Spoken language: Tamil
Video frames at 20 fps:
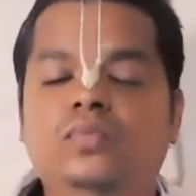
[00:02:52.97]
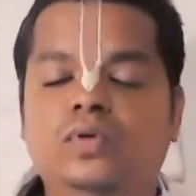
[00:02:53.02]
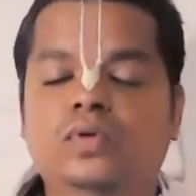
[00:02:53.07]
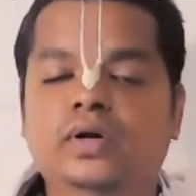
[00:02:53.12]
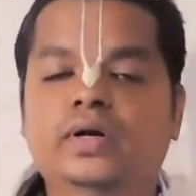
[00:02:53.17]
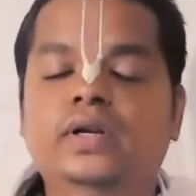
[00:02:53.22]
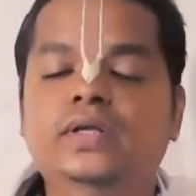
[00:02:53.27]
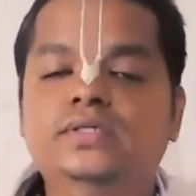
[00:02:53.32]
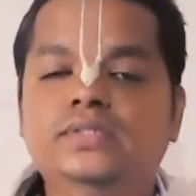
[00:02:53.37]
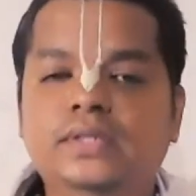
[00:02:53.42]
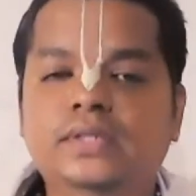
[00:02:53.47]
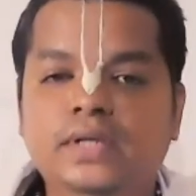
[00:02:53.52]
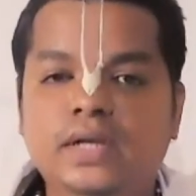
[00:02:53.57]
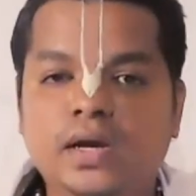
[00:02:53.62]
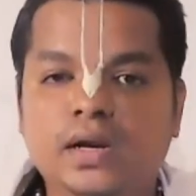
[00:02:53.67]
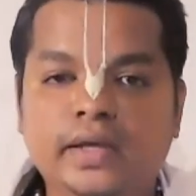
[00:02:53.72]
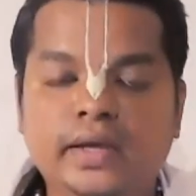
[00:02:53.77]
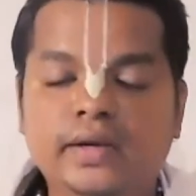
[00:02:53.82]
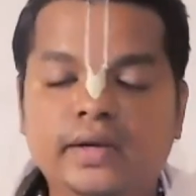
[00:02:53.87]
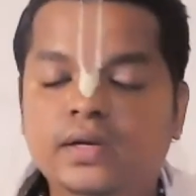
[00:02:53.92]

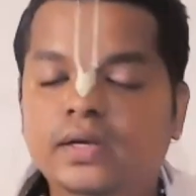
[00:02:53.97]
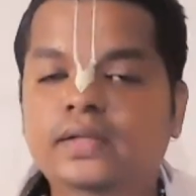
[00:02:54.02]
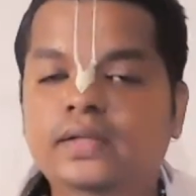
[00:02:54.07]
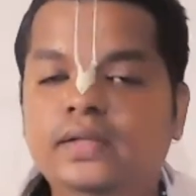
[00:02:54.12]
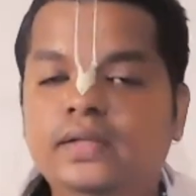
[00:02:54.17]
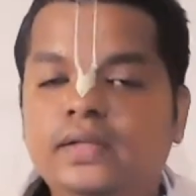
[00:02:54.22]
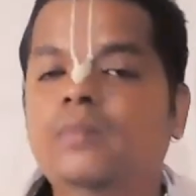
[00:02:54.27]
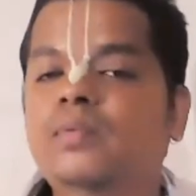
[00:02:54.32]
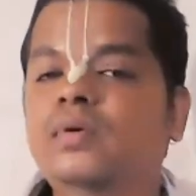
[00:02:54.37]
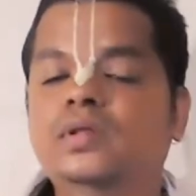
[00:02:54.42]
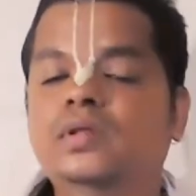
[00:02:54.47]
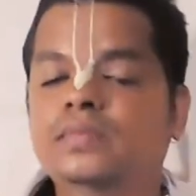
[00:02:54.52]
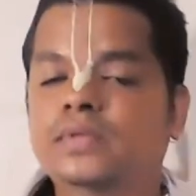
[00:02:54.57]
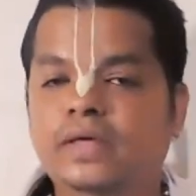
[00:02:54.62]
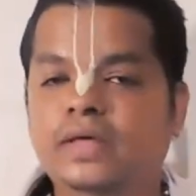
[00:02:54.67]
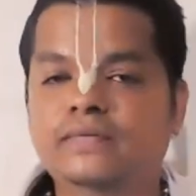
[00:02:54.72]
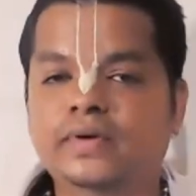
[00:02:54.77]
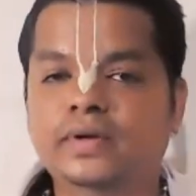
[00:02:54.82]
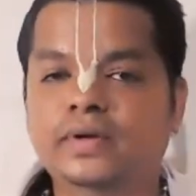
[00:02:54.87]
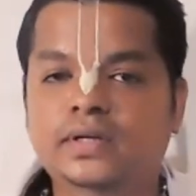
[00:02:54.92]
புறக்கணிச்சிடுறாங்களே எங்களுக்கு இந்த அமிர்தம்
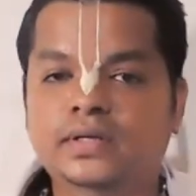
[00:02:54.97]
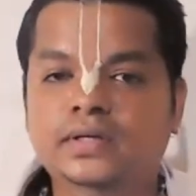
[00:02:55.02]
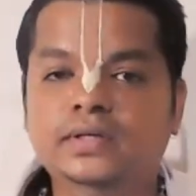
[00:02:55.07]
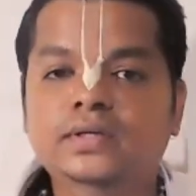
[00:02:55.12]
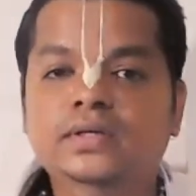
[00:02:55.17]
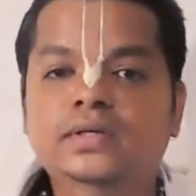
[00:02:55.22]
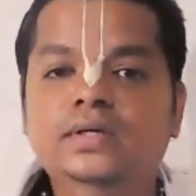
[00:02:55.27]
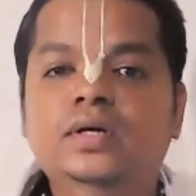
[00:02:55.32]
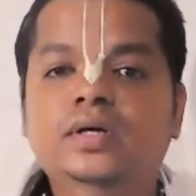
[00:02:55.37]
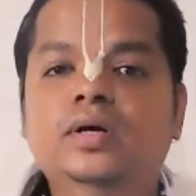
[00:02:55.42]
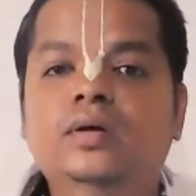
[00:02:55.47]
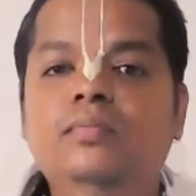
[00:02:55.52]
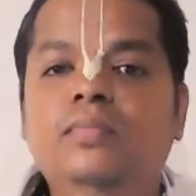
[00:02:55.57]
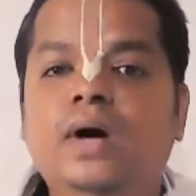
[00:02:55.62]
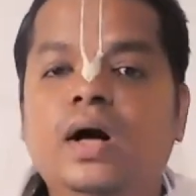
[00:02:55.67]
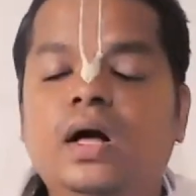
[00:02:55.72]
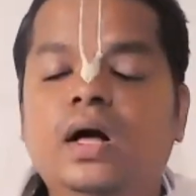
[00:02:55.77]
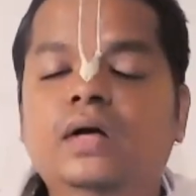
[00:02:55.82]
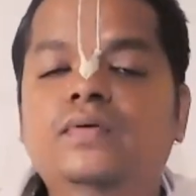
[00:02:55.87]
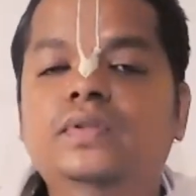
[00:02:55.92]
தேவையில்லை
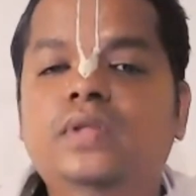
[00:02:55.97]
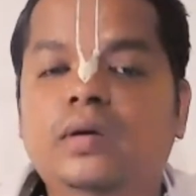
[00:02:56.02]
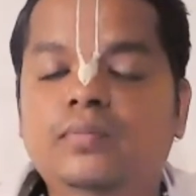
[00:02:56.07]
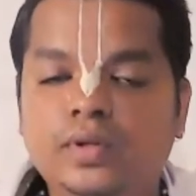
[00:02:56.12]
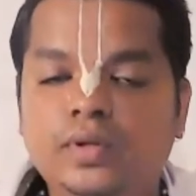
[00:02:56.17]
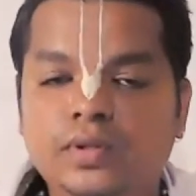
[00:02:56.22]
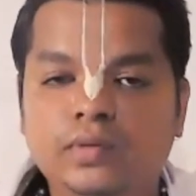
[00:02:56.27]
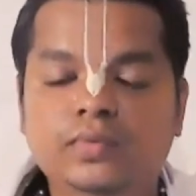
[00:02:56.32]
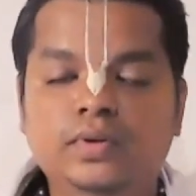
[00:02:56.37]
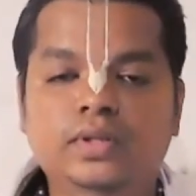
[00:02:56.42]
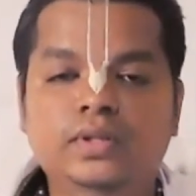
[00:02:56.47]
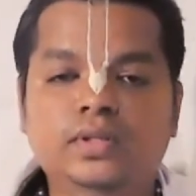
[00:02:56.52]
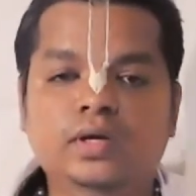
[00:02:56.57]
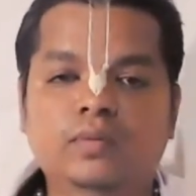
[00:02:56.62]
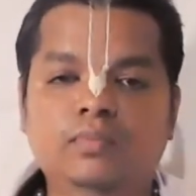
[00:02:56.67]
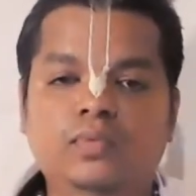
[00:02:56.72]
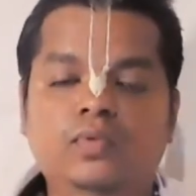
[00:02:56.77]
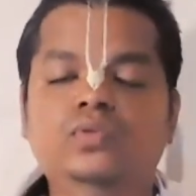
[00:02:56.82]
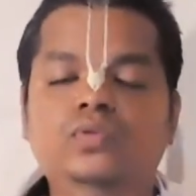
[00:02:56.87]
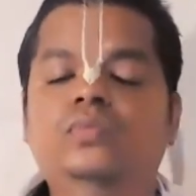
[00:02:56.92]
பாகவத் அமிர்தம் இருந்தா
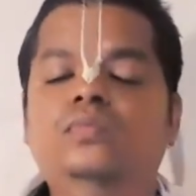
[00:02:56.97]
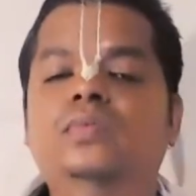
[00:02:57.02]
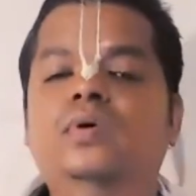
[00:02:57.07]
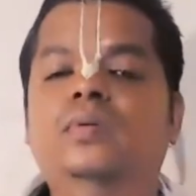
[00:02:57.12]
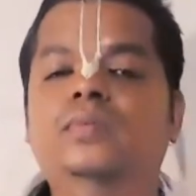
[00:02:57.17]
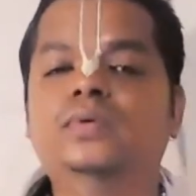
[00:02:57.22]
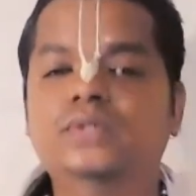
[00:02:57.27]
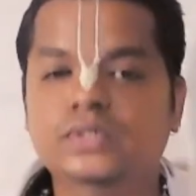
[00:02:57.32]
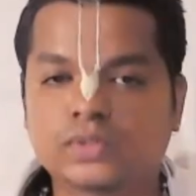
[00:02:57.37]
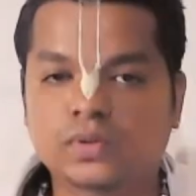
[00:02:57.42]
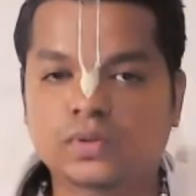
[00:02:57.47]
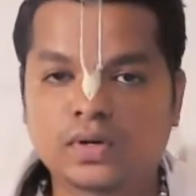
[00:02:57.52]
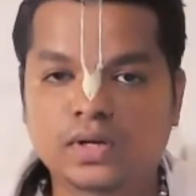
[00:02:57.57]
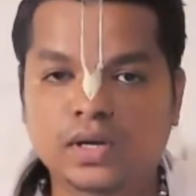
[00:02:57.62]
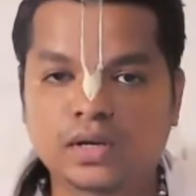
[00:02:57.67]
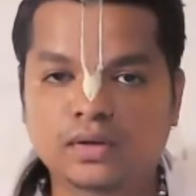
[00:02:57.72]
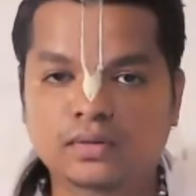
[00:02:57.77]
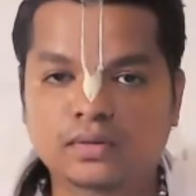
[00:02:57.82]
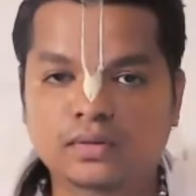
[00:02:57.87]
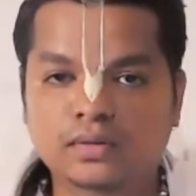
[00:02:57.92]
போதும் அப்படின்னு
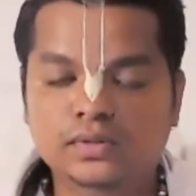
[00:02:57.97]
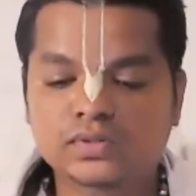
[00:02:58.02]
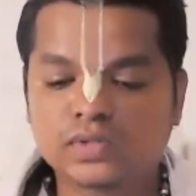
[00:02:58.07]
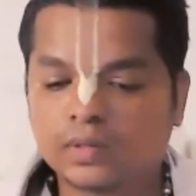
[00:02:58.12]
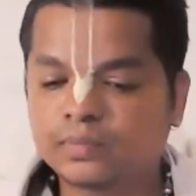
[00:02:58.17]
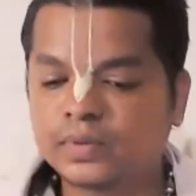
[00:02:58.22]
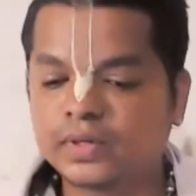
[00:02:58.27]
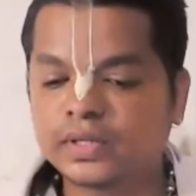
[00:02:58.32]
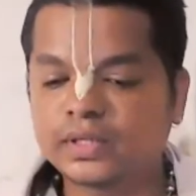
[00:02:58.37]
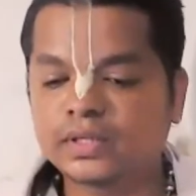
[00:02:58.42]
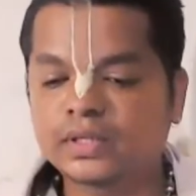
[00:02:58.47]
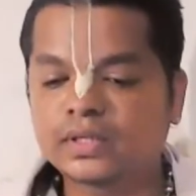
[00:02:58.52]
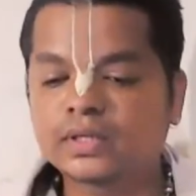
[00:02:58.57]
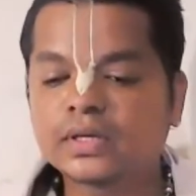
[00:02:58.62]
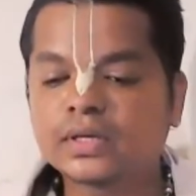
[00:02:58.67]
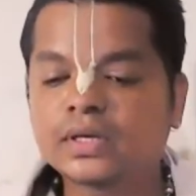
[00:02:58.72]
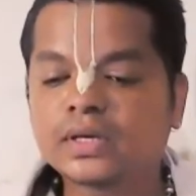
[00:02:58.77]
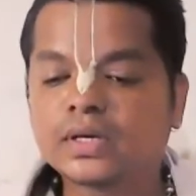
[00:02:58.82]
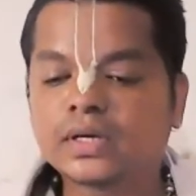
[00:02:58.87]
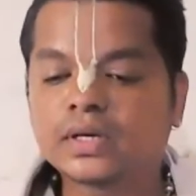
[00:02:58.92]
சொல்றாங்க சோ அப்படி
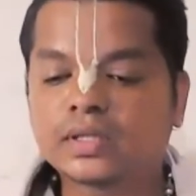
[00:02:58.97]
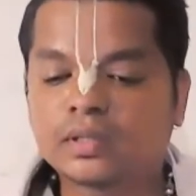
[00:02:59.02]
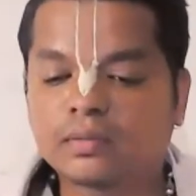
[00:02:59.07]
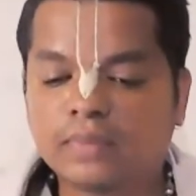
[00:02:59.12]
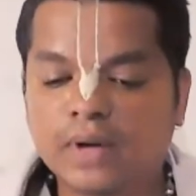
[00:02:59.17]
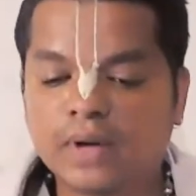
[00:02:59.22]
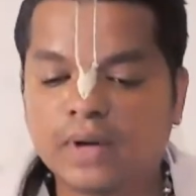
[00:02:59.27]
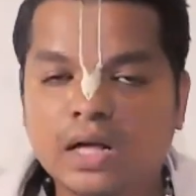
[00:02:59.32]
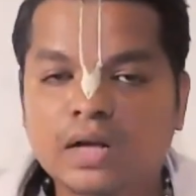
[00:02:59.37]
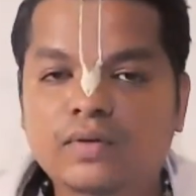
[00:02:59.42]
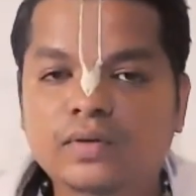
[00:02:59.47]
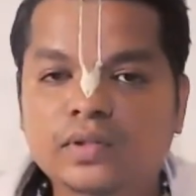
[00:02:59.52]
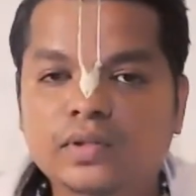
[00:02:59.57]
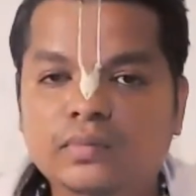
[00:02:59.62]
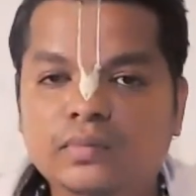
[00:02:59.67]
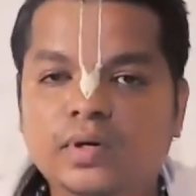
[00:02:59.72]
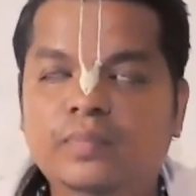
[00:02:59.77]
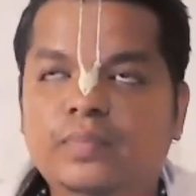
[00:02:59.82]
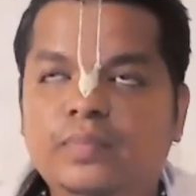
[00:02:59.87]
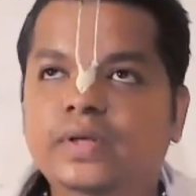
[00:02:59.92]
இந்த
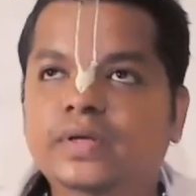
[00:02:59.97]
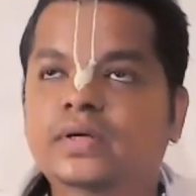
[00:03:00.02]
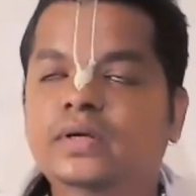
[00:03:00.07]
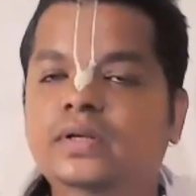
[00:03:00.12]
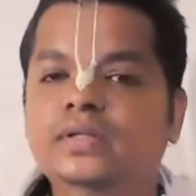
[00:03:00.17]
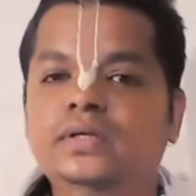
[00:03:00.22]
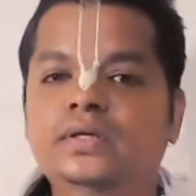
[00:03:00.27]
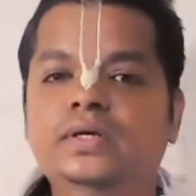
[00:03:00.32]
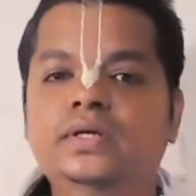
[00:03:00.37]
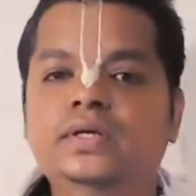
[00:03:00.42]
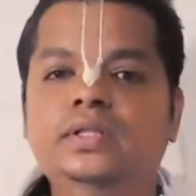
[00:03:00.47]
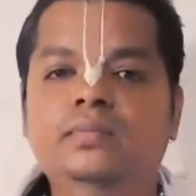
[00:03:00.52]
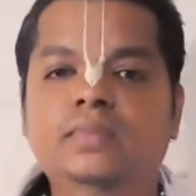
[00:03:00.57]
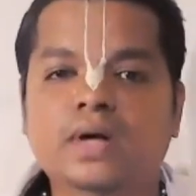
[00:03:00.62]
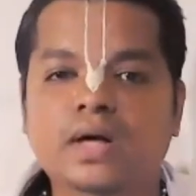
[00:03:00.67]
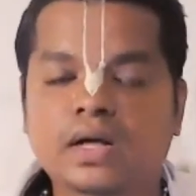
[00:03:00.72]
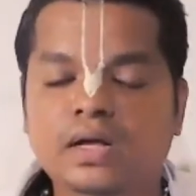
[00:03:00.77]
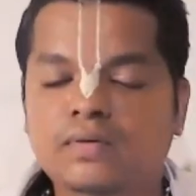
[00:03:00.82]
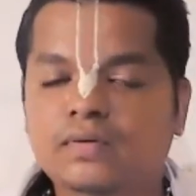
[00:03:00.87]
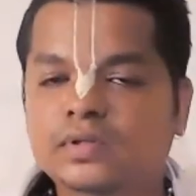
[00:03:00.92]
பாகவதம் அப்படிங்கிறது இந்த
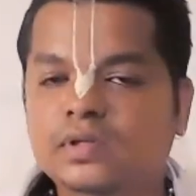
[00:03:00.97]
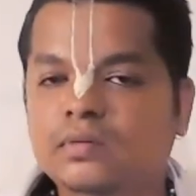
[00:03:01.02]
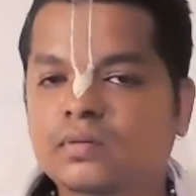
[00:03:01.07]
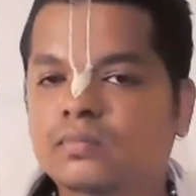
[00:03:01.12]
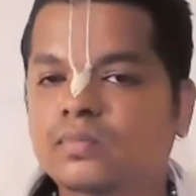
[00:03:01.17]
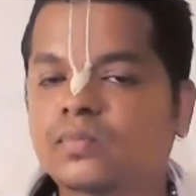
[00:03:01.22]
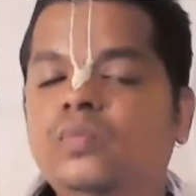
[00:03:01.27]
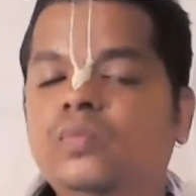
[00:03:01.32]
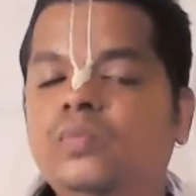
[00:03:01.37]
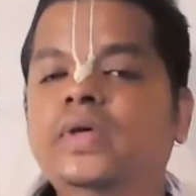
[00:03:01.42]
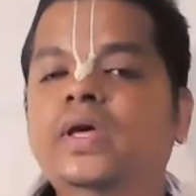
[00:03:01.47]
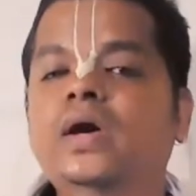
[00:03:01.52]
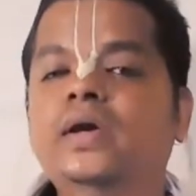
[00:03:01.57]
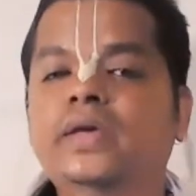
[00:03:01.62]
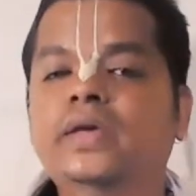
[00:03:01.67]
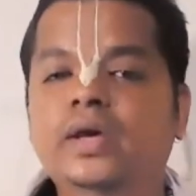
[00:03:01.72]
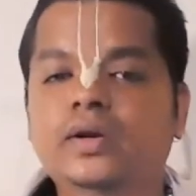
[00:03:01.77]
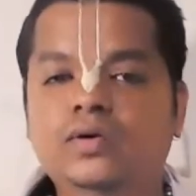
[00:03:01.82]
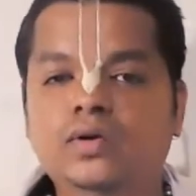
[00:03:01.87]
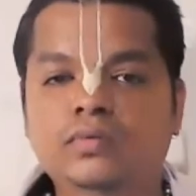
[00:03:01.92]
பாகவதம் முழுமையா
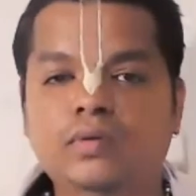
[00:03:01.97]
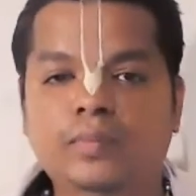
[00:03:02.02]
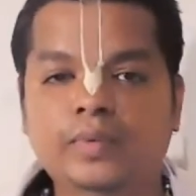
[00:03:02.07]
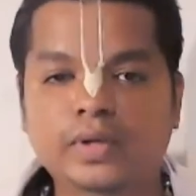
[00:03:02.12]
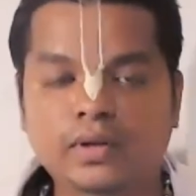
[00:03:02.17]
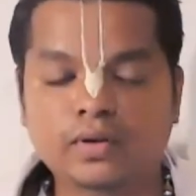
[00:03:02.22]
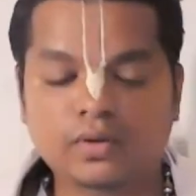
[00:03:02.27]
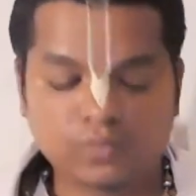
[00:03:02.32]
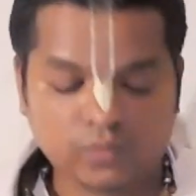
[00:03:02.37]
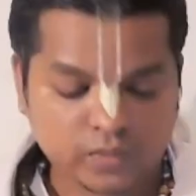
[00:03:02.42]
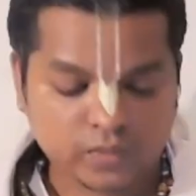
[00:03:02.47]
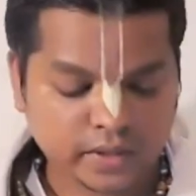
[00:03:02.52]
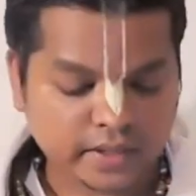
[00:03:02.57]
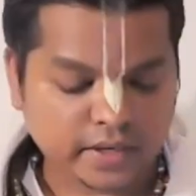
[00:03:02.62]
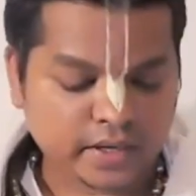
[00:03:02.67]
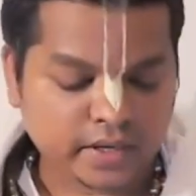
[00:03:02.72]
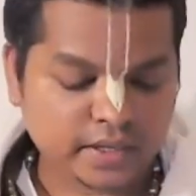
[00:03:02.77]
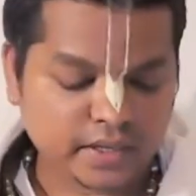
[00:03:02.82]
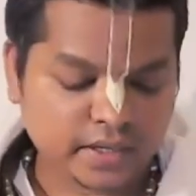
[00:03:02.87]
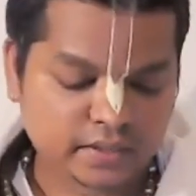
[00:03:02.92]
கேட்கணும் அப்படிங்கிறது கூட
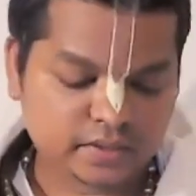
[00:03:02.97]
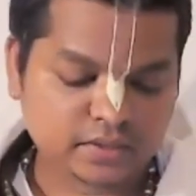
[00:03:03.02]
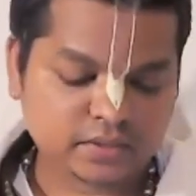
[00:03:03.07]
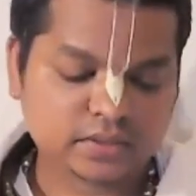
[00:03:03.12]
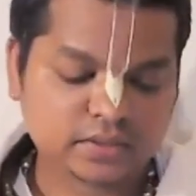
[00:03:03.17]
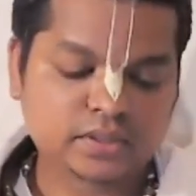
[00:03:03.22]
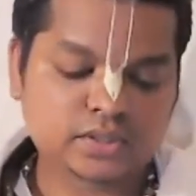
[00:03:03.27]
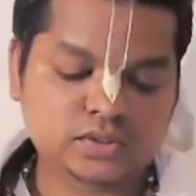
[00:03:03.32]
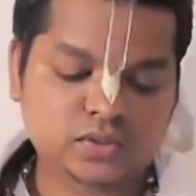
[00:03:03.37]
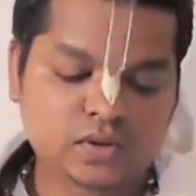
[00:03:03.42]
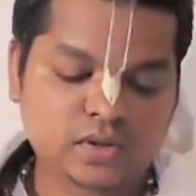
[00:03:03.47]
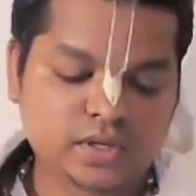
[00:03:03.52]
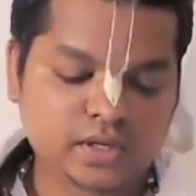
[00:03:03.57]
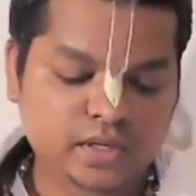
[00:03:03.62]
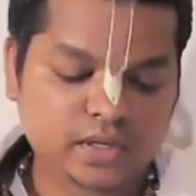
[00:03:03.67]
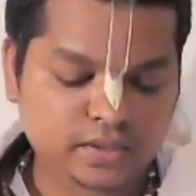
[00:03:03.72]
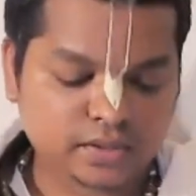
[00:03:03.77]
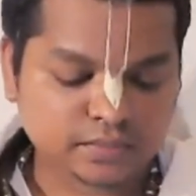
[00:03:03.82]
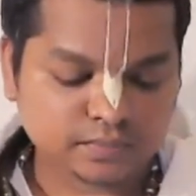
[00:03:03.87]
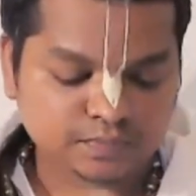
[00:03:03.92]
கிடையாது
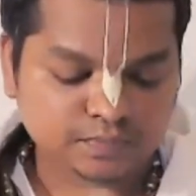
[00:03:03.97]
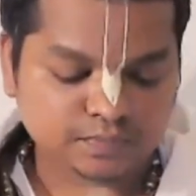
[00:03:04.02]
சொல்றாரு